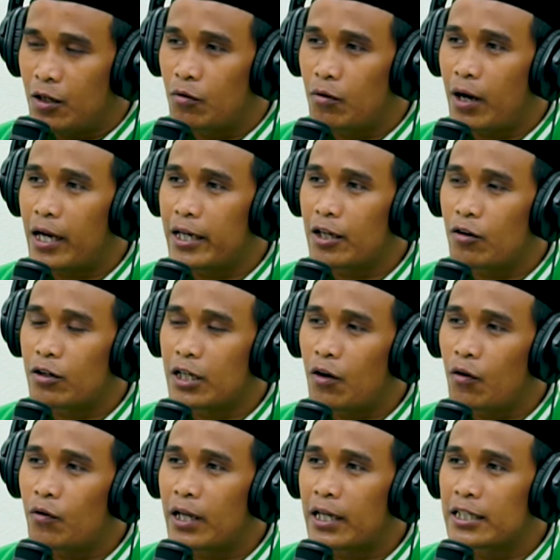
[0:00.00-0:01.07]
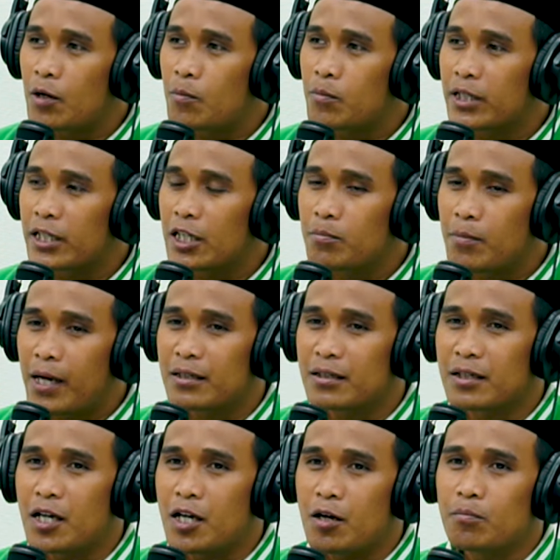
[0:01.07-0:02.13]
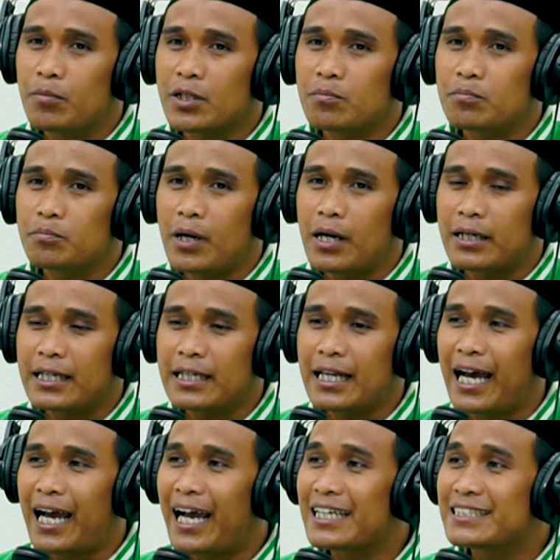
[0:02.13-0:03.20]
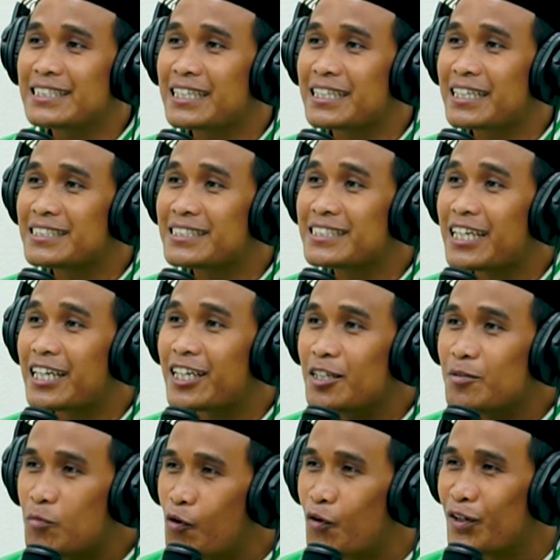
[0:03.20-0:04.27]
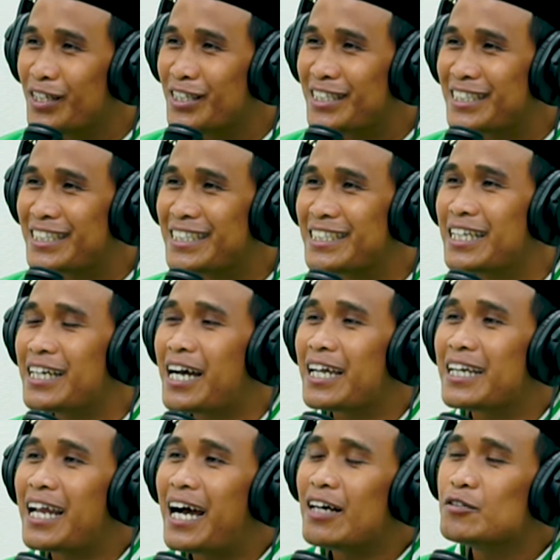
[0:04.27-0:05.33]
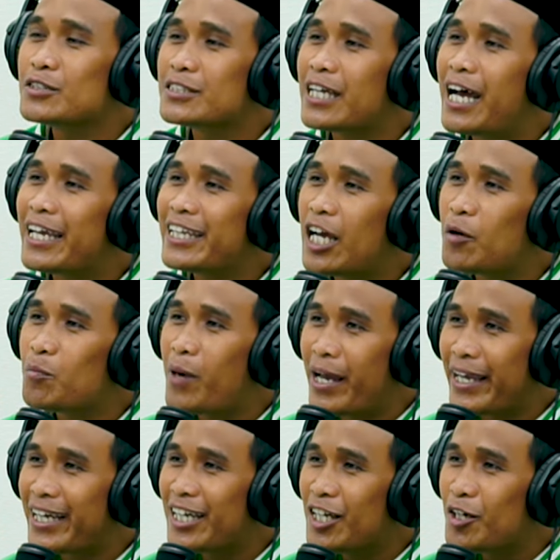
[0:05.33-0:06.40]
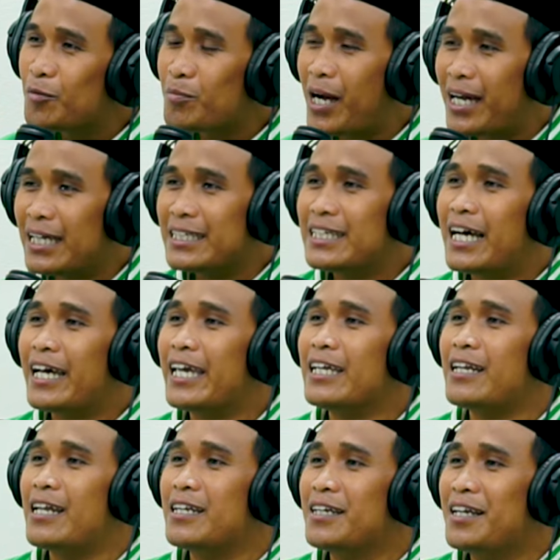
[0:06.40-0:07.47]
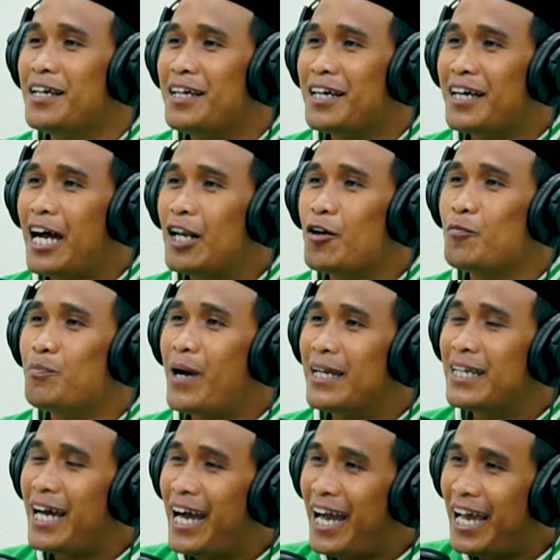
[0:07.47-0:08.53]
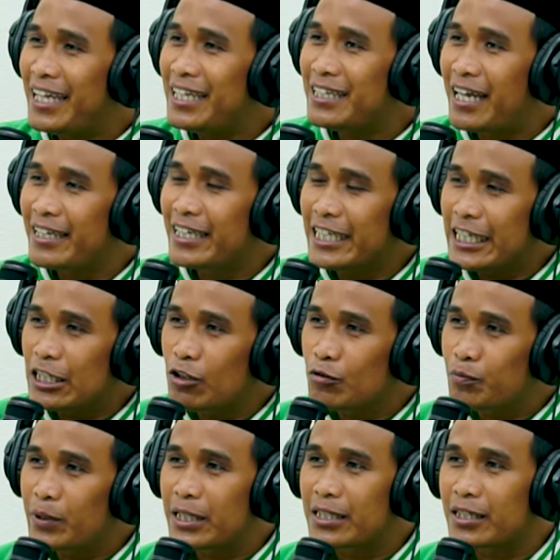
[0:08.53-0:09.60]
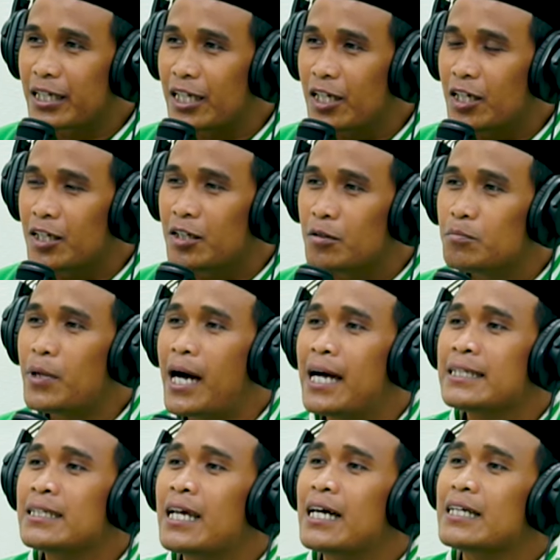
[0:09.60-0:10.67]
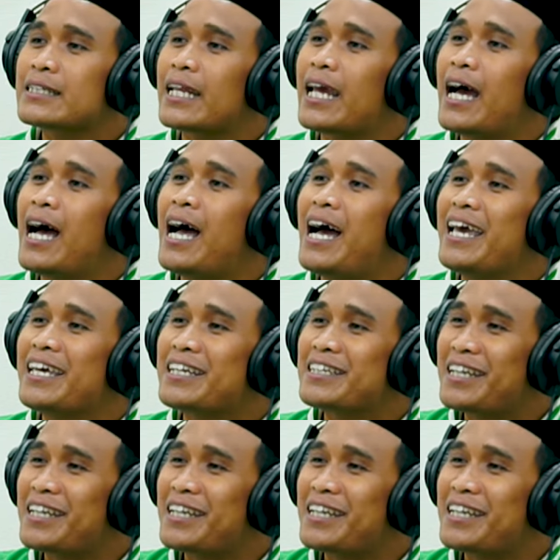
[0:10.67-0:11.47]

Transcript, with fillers: wahai orang-orang yang beriman berbagilah hasil rezekimu dengan usaha yang baik maka tidak heran kalau pada hari raya Idul Fitri mm -hmm. banyak THR